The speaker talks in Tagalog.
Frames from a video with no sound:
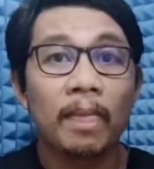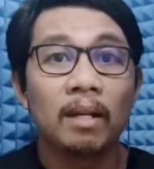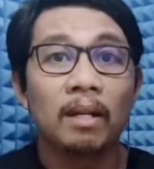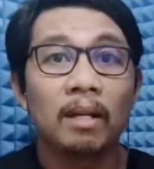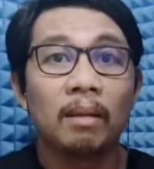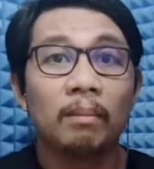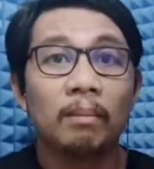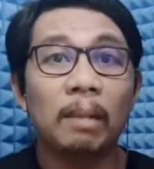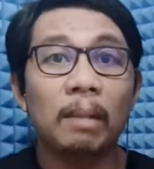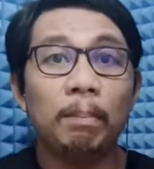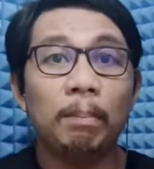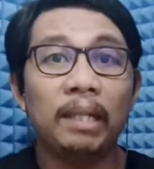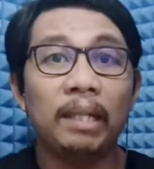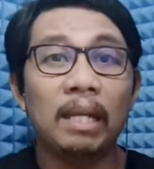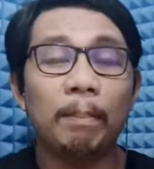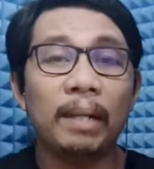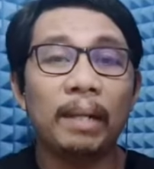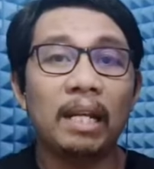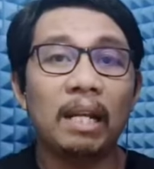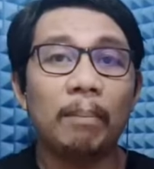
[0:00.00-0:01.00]
May
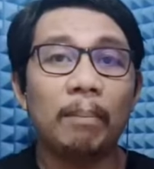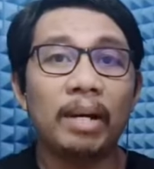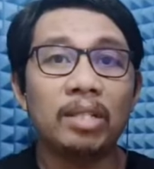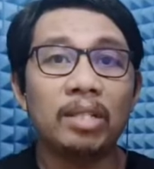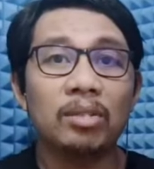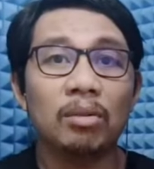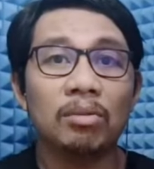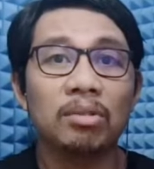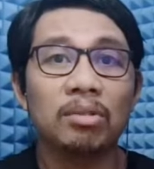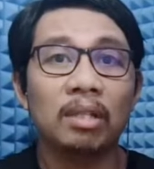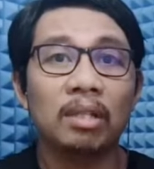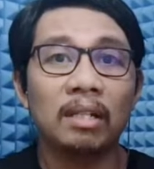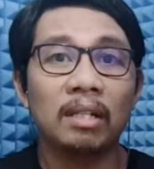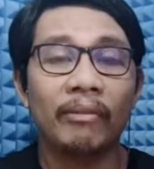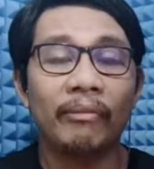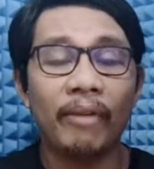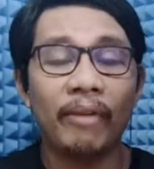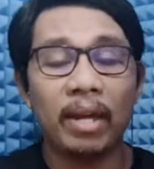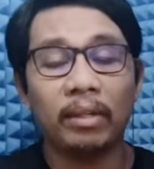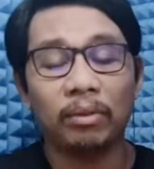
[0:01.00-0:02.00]
pinapalabas o sila na
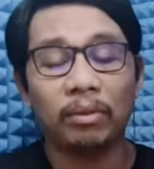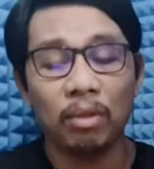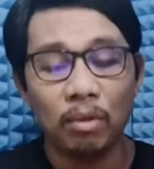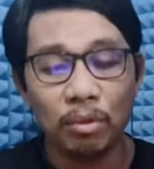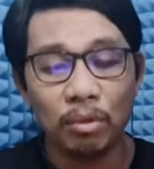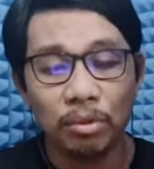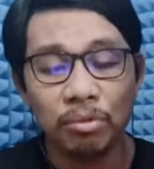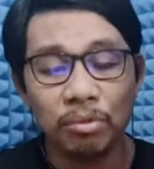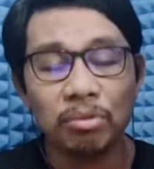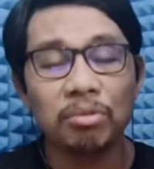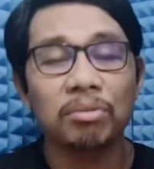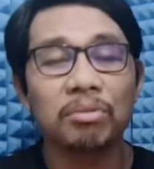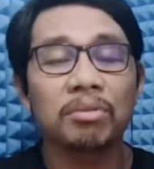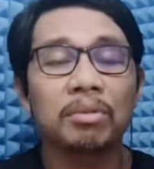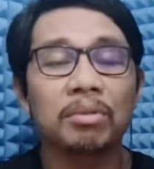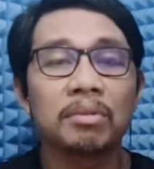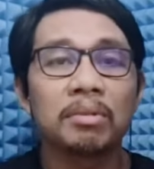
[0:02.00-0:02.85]
fake news